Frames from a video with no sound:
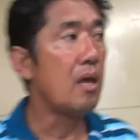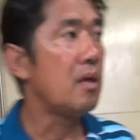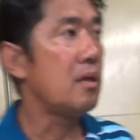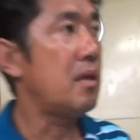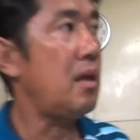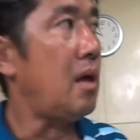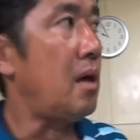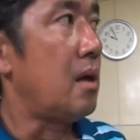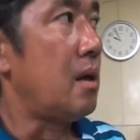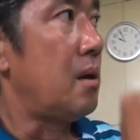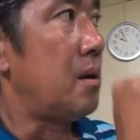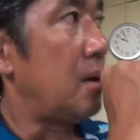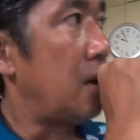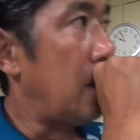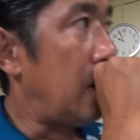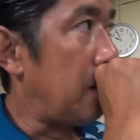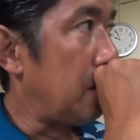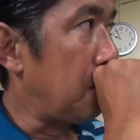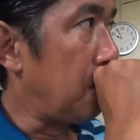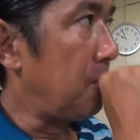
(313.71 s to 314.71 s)
で
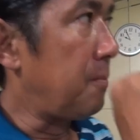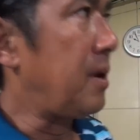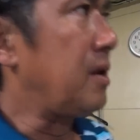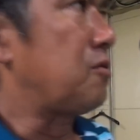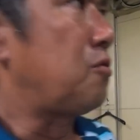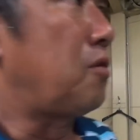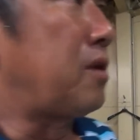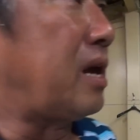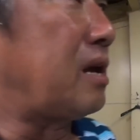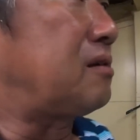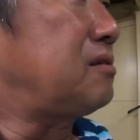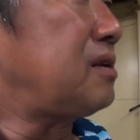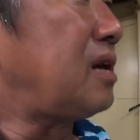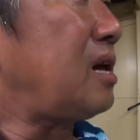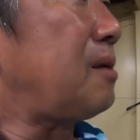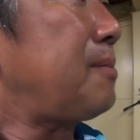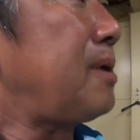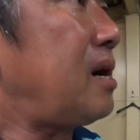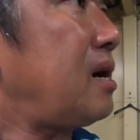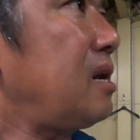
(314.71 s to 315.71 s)
あのまあ、どれぐ
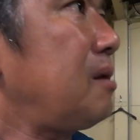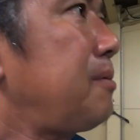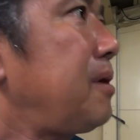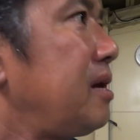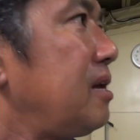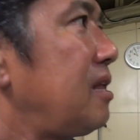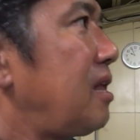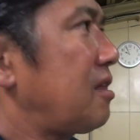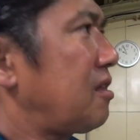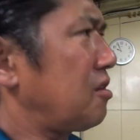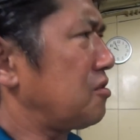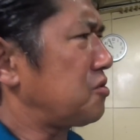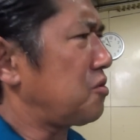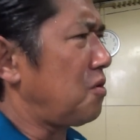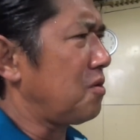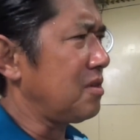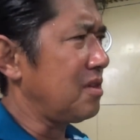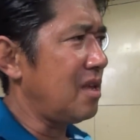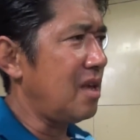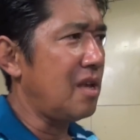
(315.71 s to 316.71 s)
らい曲がればいいなってそ
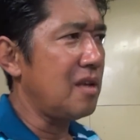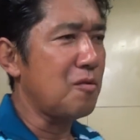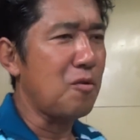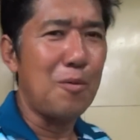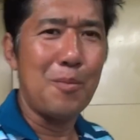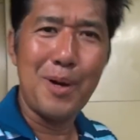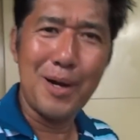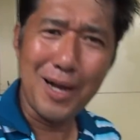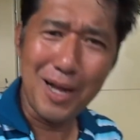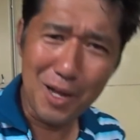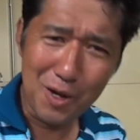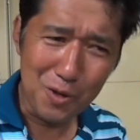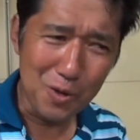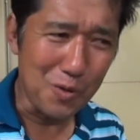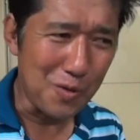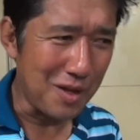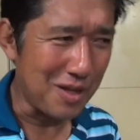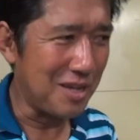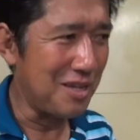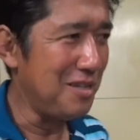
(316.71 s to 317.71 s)
んな細かいこ
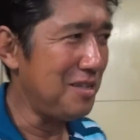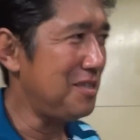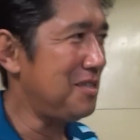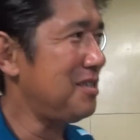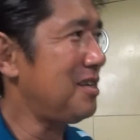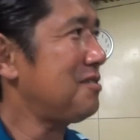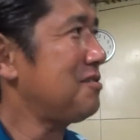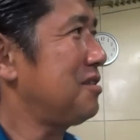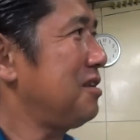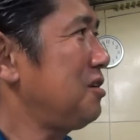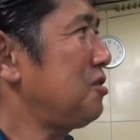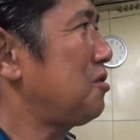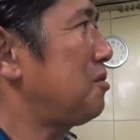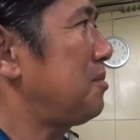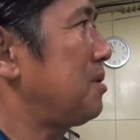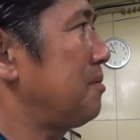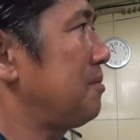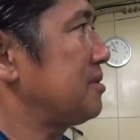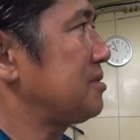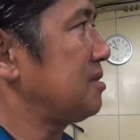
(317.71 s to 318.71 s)
とは気にしなくていいと
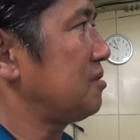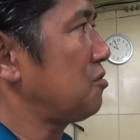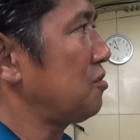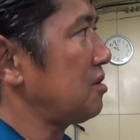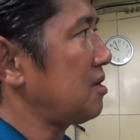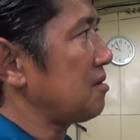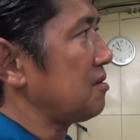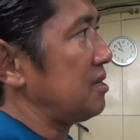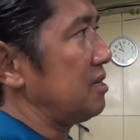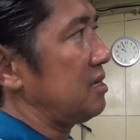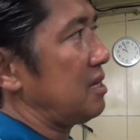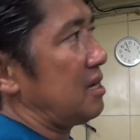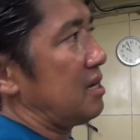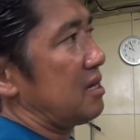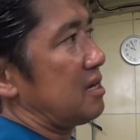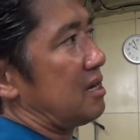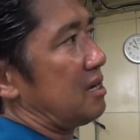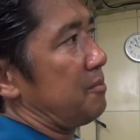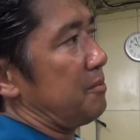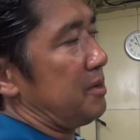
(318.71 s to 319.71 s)
思います、ね、とにかく左
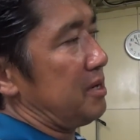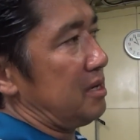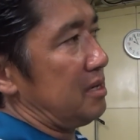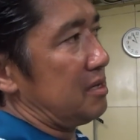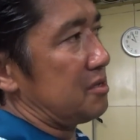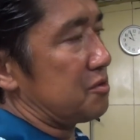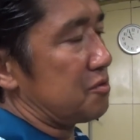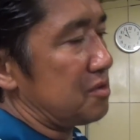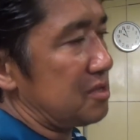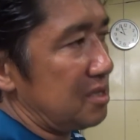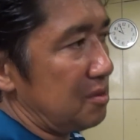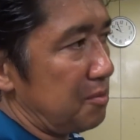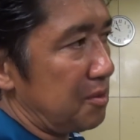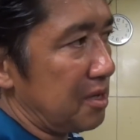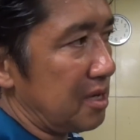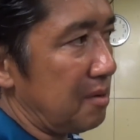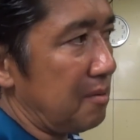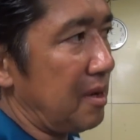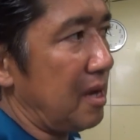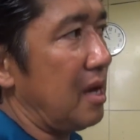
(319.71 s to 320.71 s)
から右に少しでも
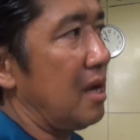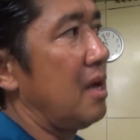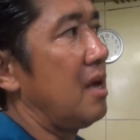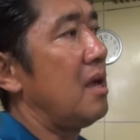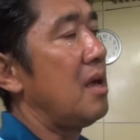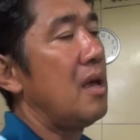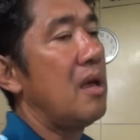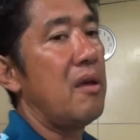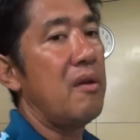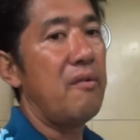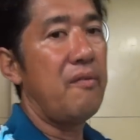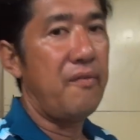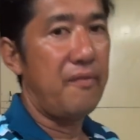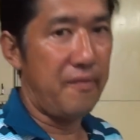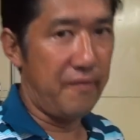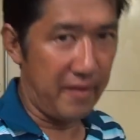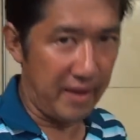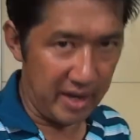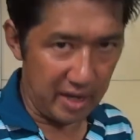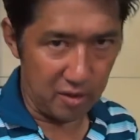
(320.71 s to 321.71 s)
行けば
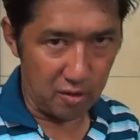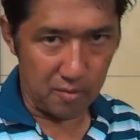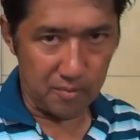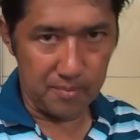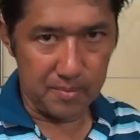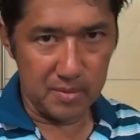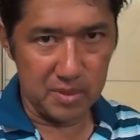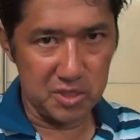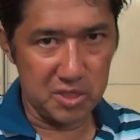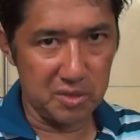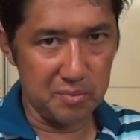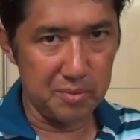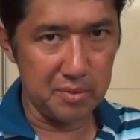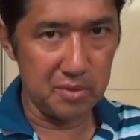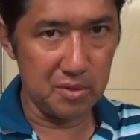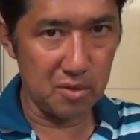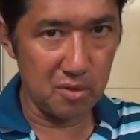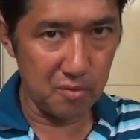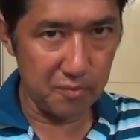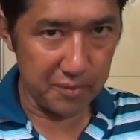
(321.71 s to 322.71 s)
フェード自
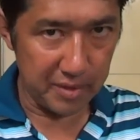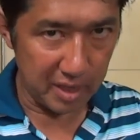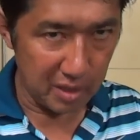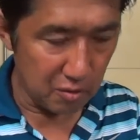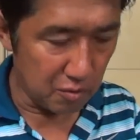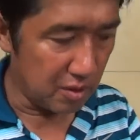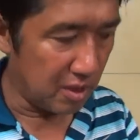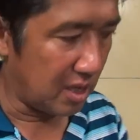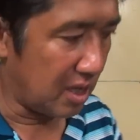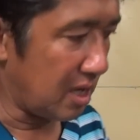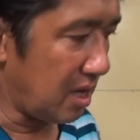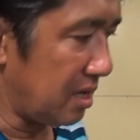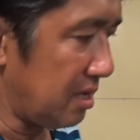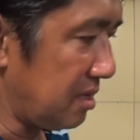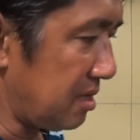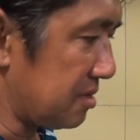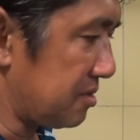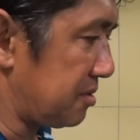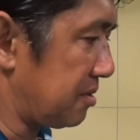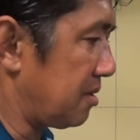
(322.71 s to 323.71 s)
分のフェードでいけばいい
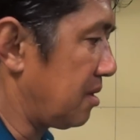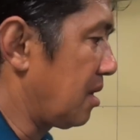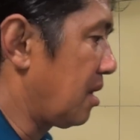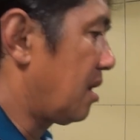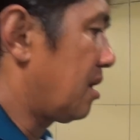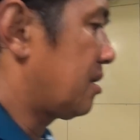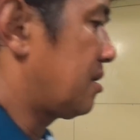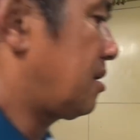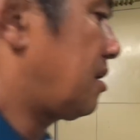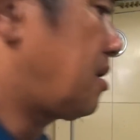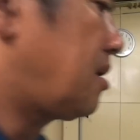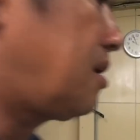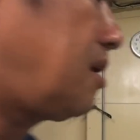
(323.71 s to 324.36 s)
んですよだか